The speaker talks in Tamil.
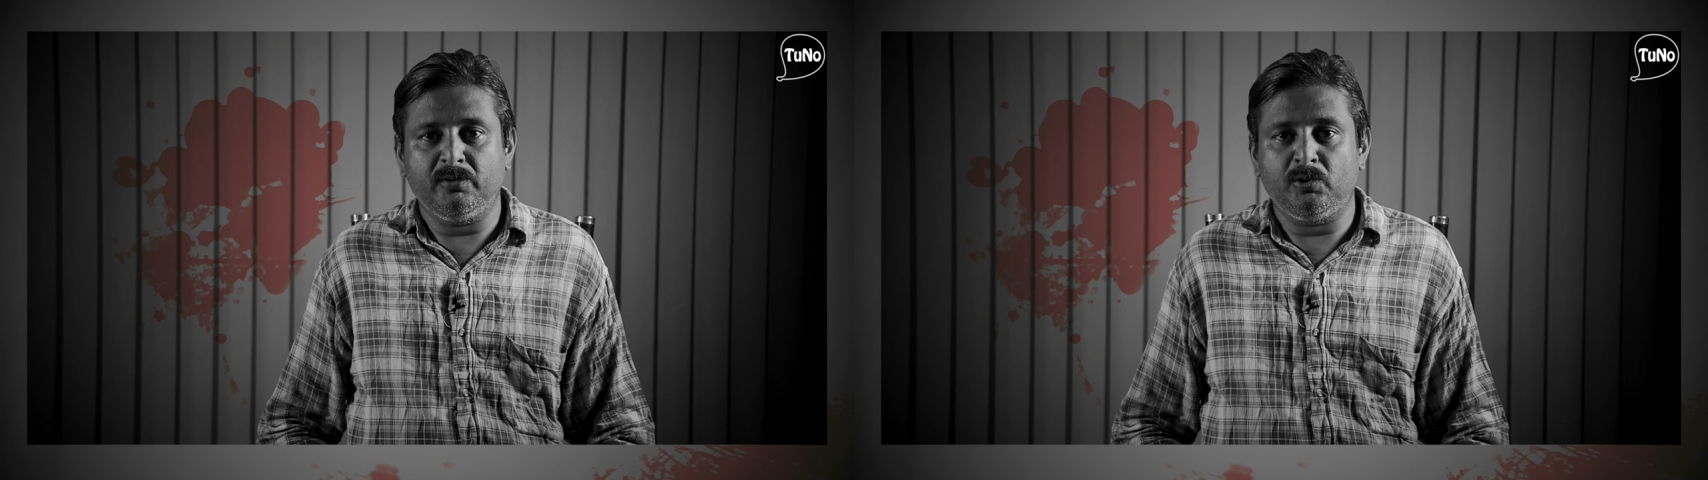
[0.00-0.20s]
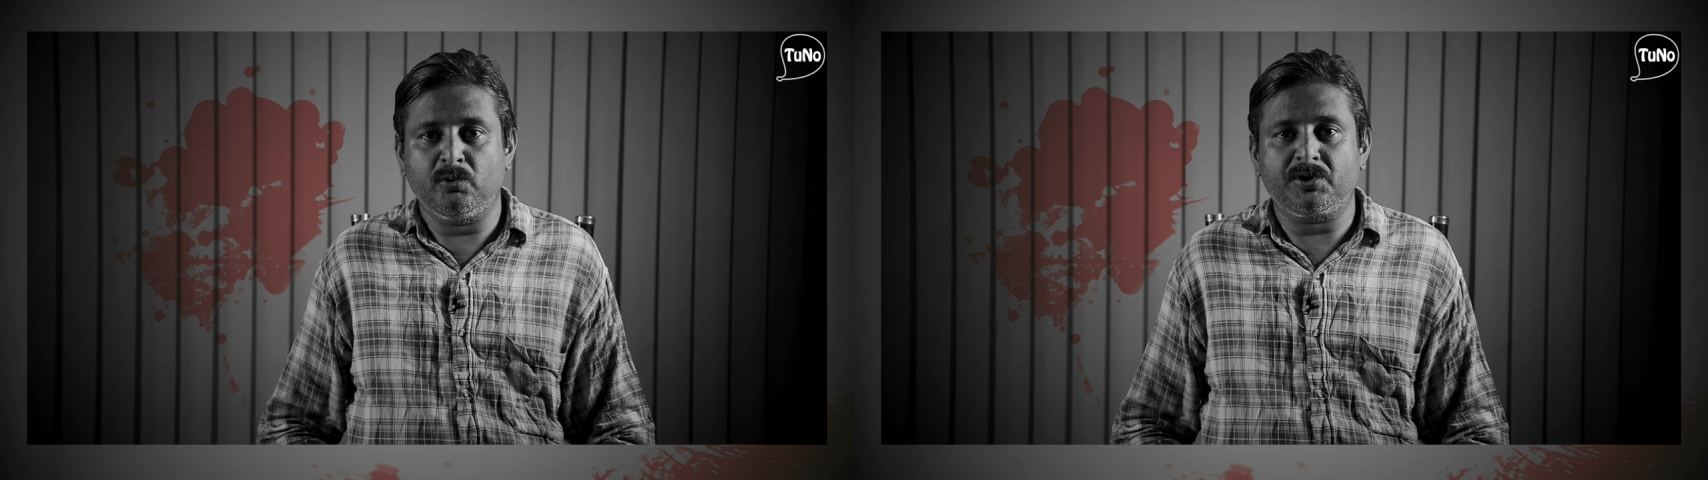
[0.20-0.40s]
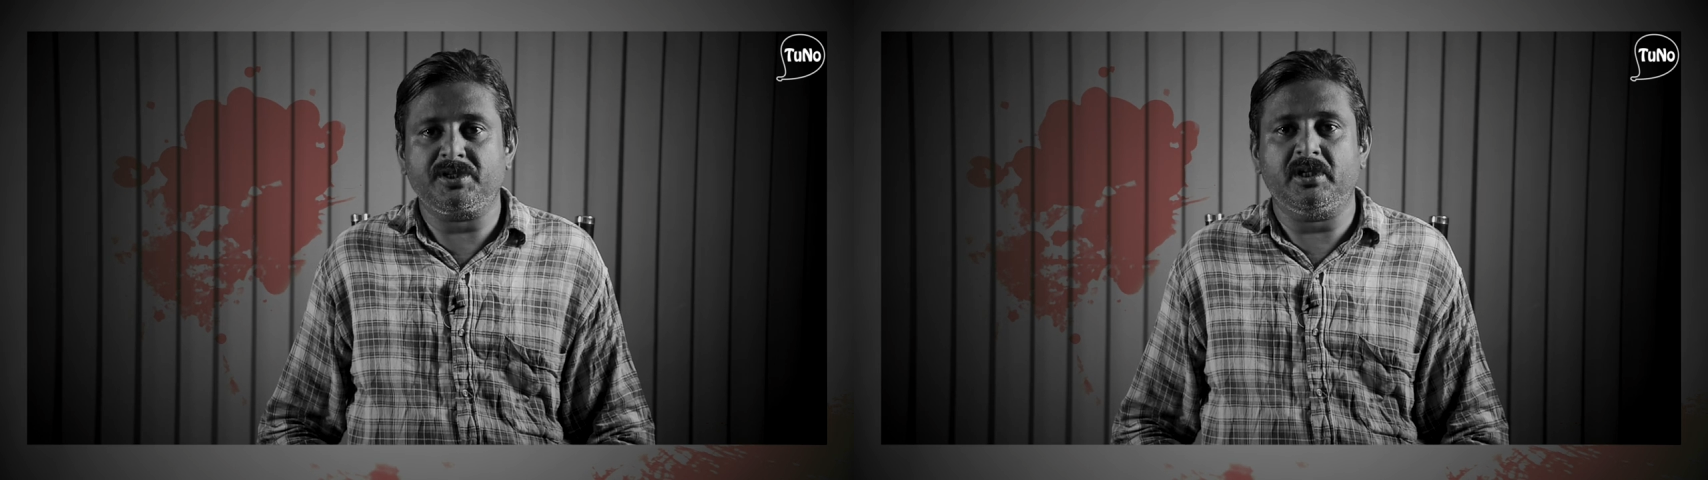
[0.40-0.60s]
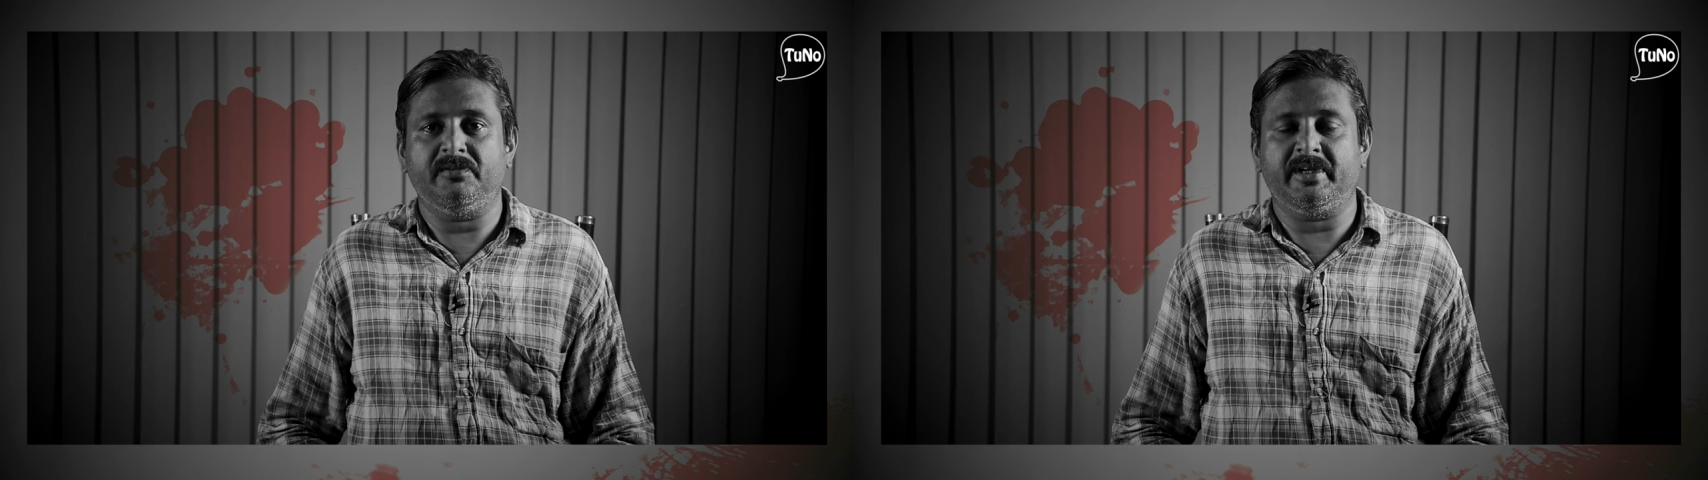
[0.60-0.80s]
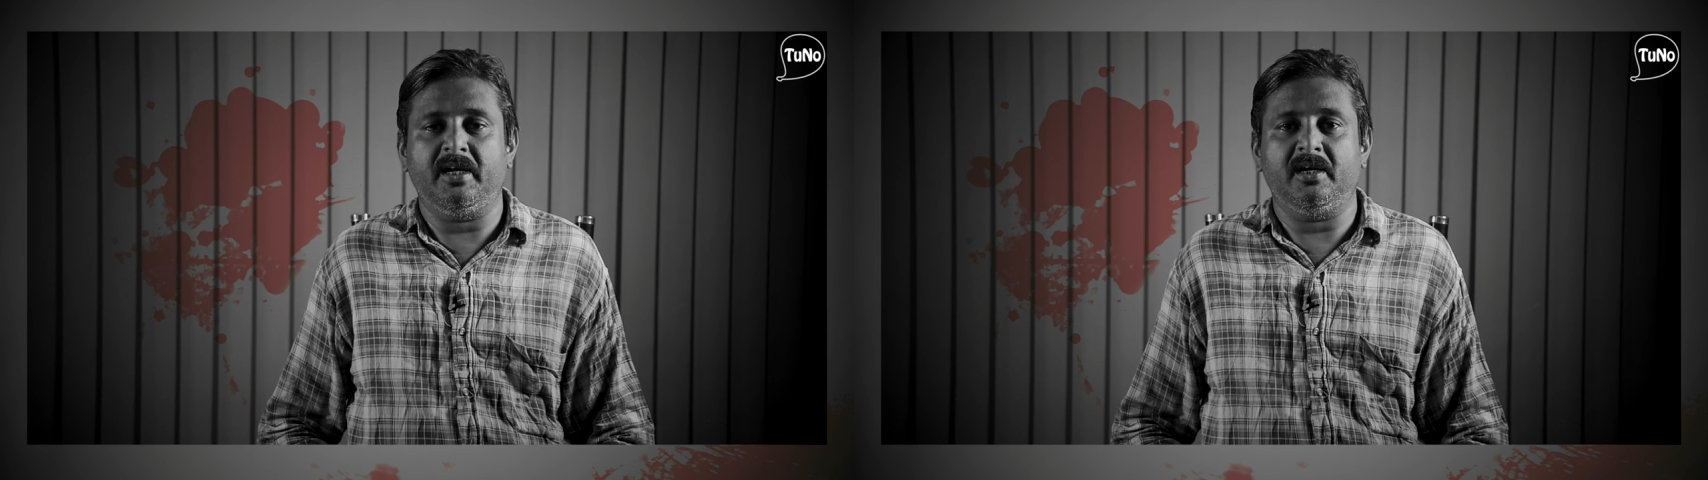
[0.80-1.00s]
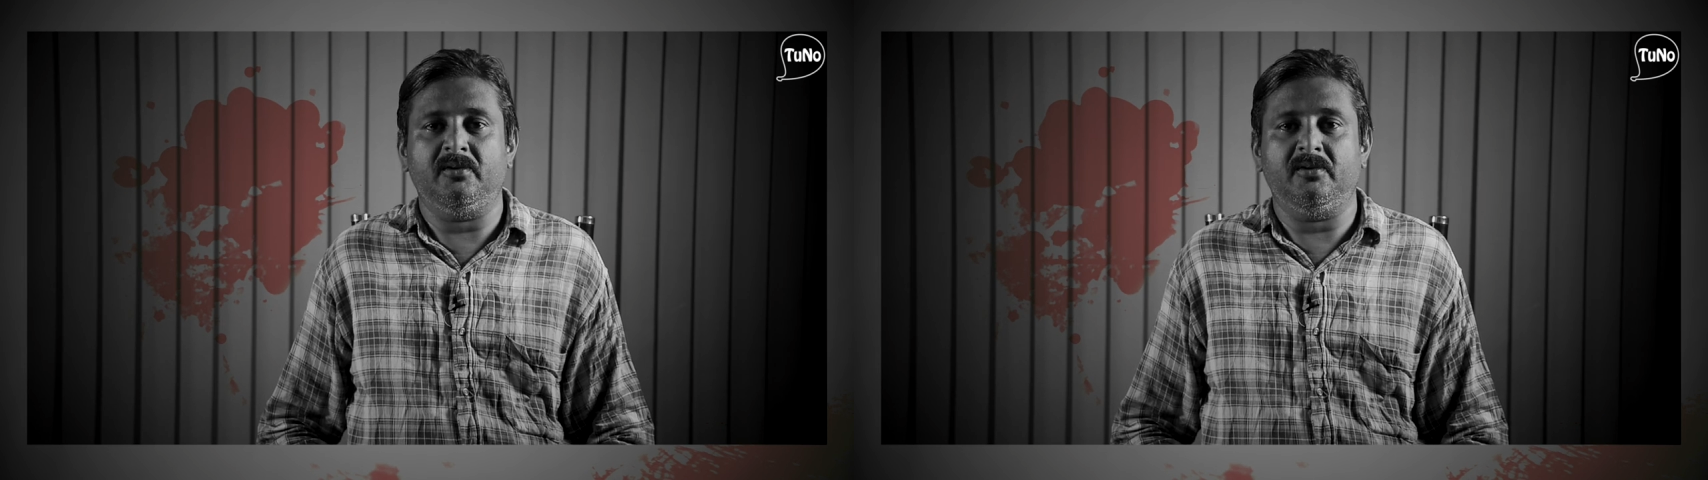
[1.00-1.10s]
ஒரு குற்றச்சாட்டை வைக்கிறார்